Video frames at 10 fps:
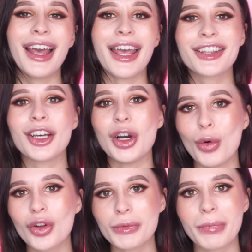Это
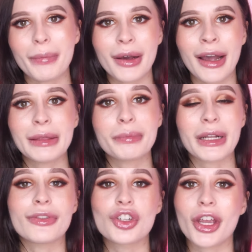очень помогает
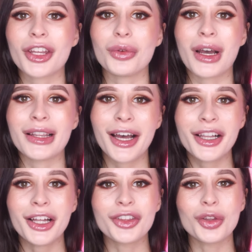продвижению
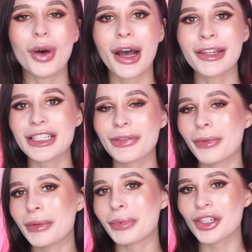канала. Ну, а я с
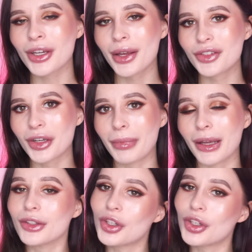вами не прощаюсь, ребят.